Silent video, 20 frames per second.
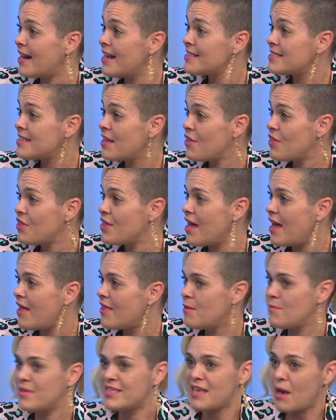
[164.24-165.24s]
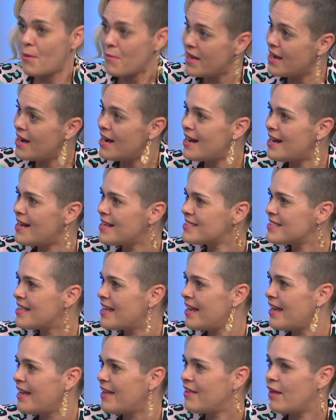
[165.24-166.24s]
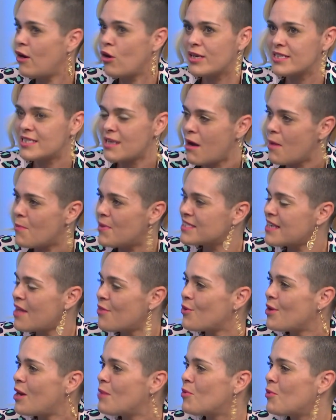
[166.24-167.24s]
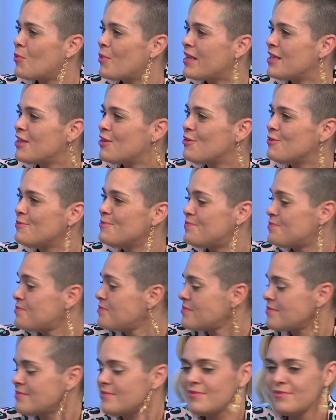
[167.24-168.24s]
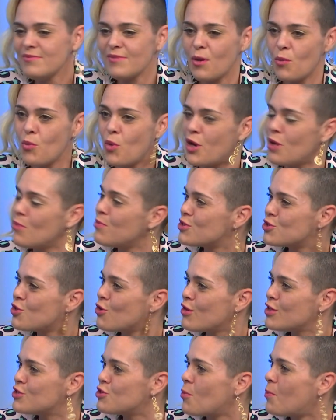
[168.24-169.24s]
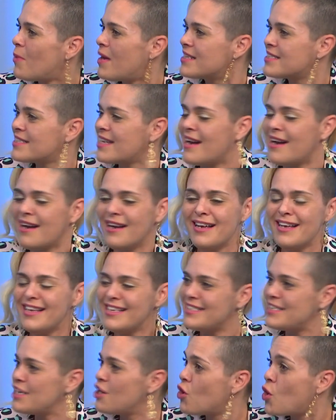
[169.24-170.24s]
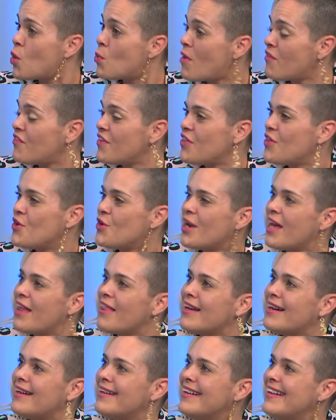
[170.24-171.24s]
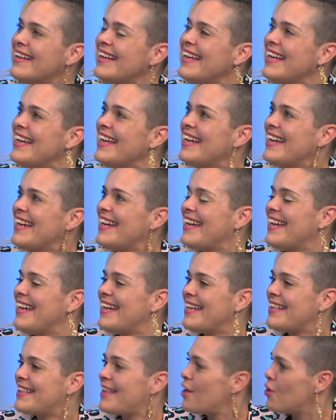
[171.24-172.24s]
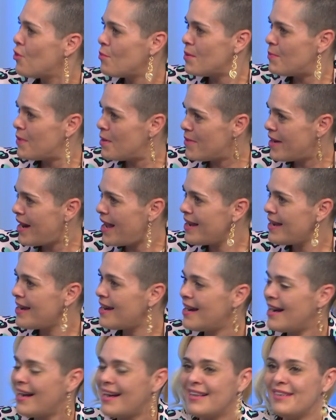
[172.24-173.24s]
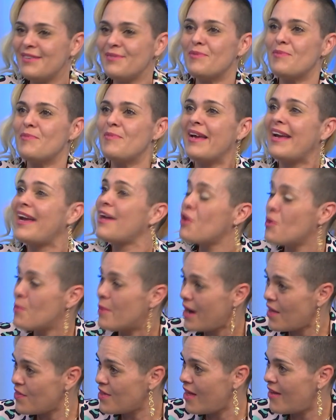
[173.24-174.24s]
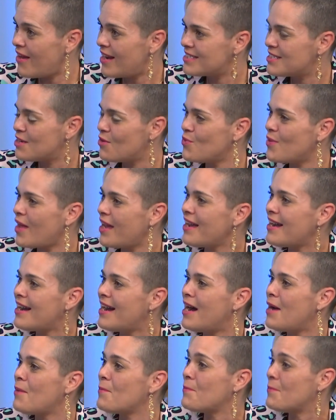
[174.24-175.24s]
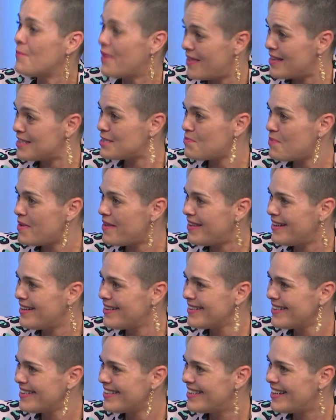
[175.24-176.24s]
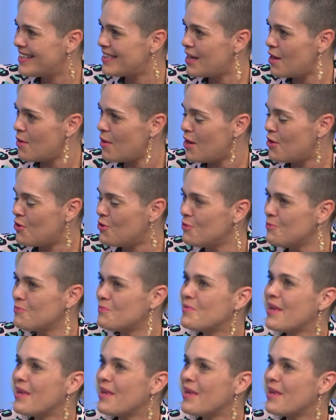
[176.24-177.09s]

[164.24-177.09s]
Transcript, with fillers: la esencia de mis amigas, de, lo que estaba pasando en el momento. Bueno, pues todo esto pasa, sigo como aficionada, eh, tengo mi primera hija, me quedo embarazada de la segunda hija, me despiden del trabajo